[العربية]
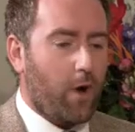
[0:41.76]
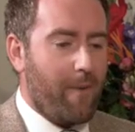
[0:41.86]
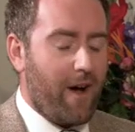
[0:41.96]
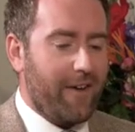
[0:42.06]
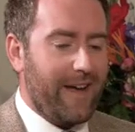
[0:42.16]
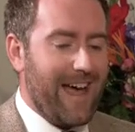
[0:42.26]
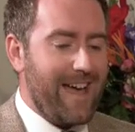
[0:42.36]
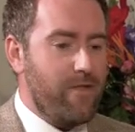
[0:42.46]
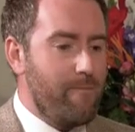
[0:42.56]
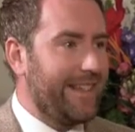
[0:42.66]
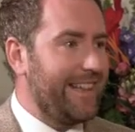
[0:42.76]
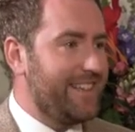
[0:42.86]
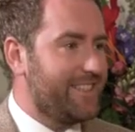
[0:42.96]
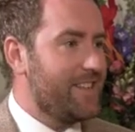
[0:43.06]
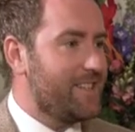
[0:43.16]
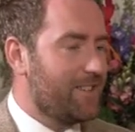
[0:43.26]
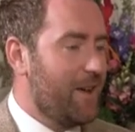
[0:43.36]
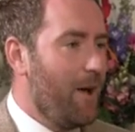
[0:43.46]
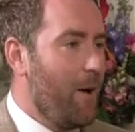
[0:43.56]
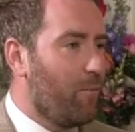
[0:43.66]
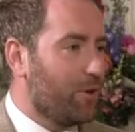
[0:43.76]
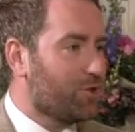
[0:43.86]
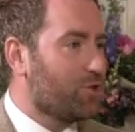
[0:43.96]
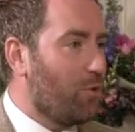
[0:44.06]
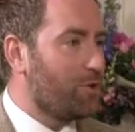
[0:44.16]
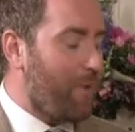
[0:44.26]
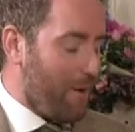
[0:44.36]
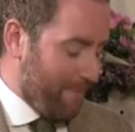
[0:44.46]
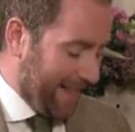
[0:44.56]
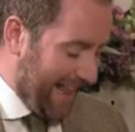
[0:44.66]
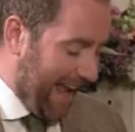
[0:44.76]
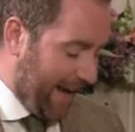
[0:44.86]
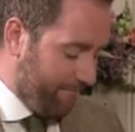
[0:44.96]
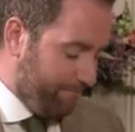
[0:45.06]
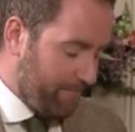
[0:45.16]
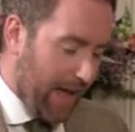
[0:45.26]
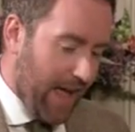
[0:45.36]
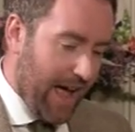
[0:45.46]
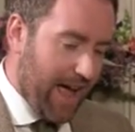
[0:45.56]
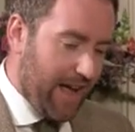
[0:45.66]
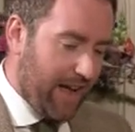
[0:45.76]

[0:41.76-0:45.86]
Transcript: أكون هنا uh, لنبدأ بالشرق الأوسط uh,